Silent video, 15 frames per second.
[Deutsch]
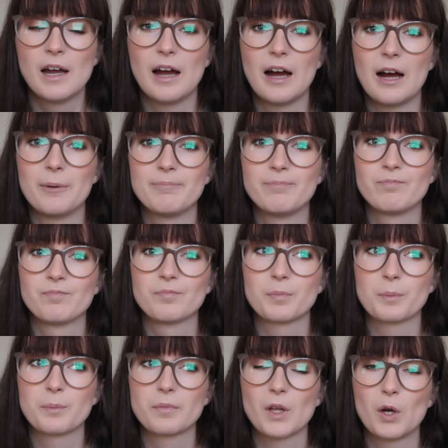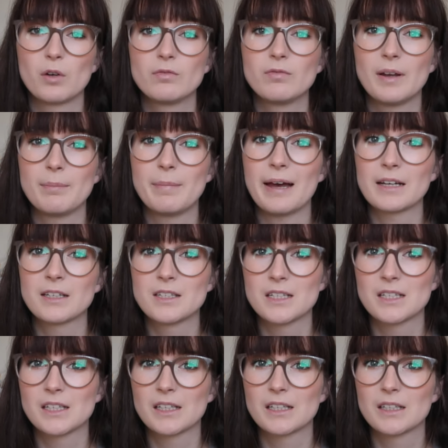Ähm, irgendwann merkte
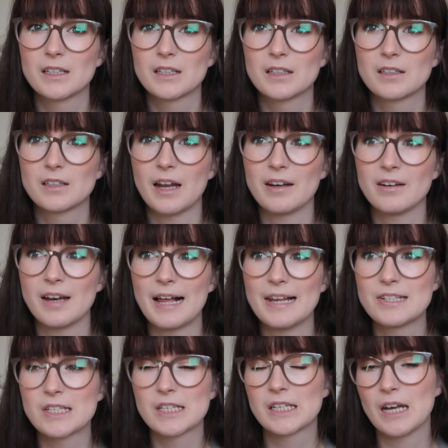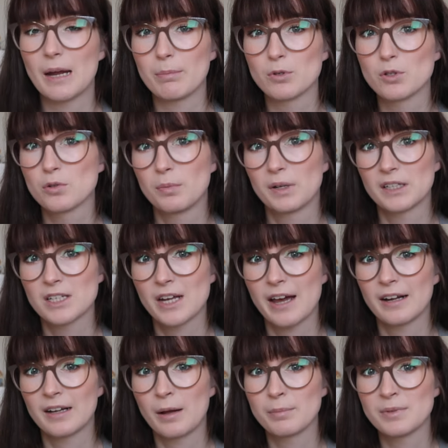ich dann, als ich ihn ab und zu mal
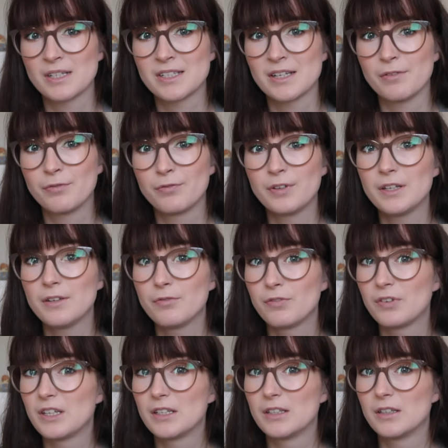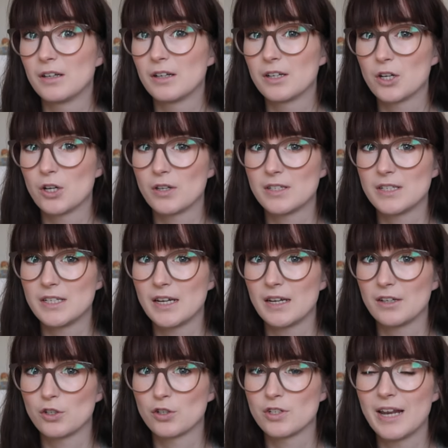getragen habe, dass er viel, viel
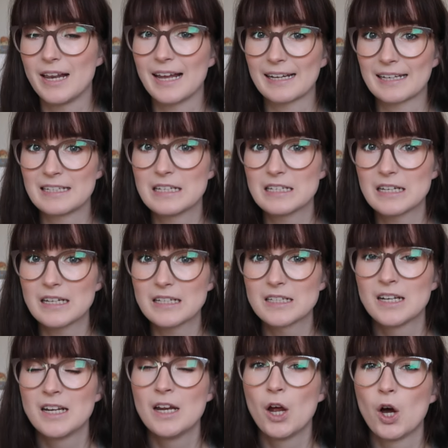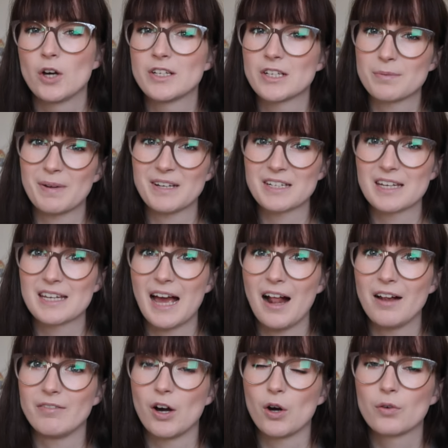schneller knittert und das
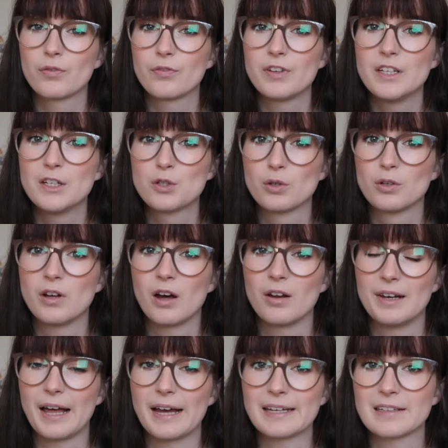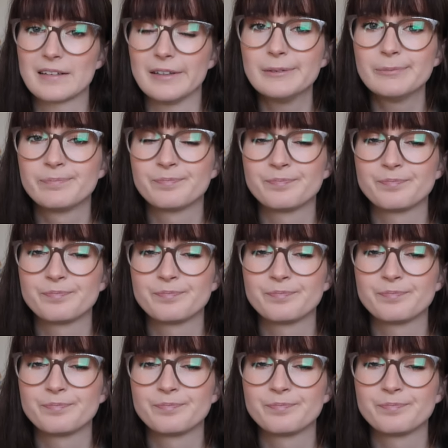Material war auch viel dünner und leichter.